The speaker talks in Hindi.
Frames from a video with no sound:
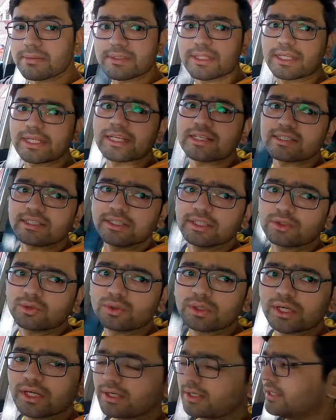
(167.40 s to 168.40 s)
सबसे कैसी है
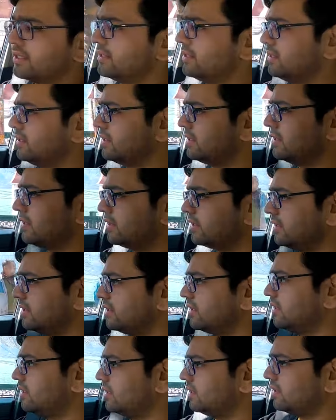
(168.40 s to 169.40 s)
तू गया ना
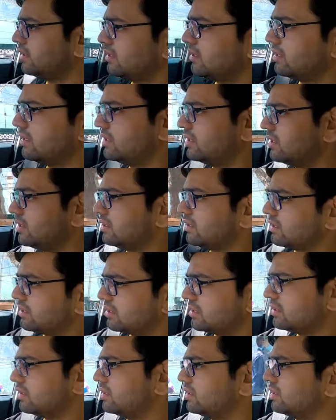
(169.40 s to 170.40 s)
अच्छी है ये नैनीताल की
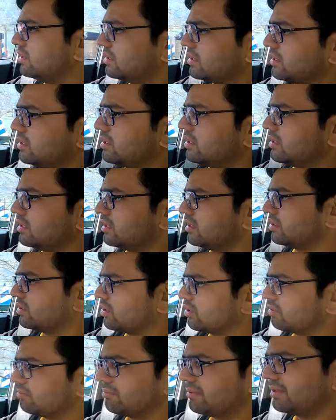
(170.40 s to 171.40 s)
मॉल रोड अच्छी है
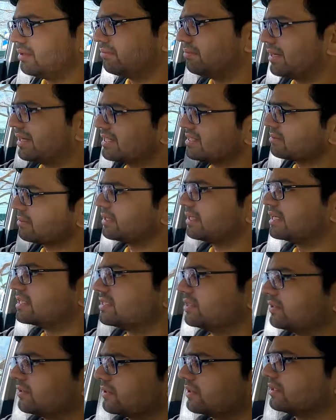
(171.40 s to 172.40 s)
बाकी सबकी
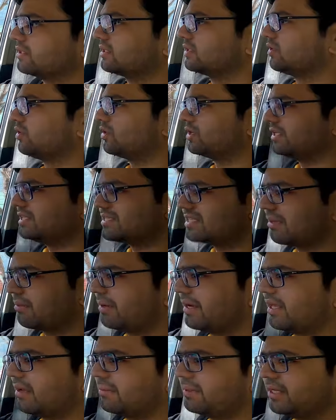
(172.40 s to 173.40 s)
कैसी है और और इससे
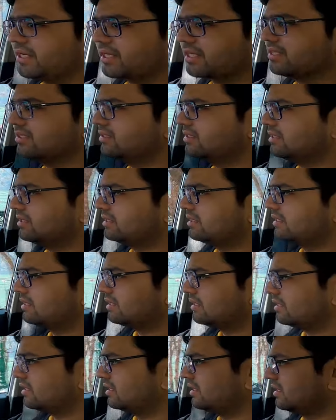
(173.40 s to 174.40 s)
बढ़िया भी है क्या
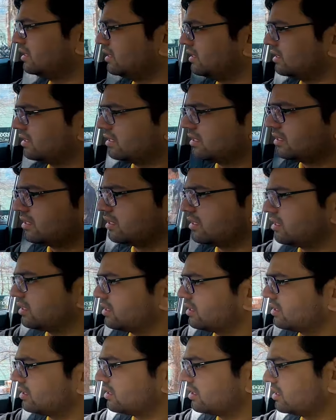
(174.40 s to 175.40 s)
ठीक ठाक है
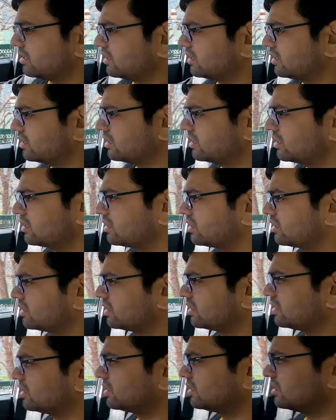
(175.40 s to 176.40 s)
मतलब इससे ज़्यादा अच्छी नहीं
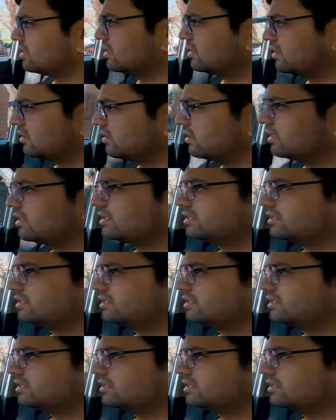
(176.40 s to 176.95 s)
होगी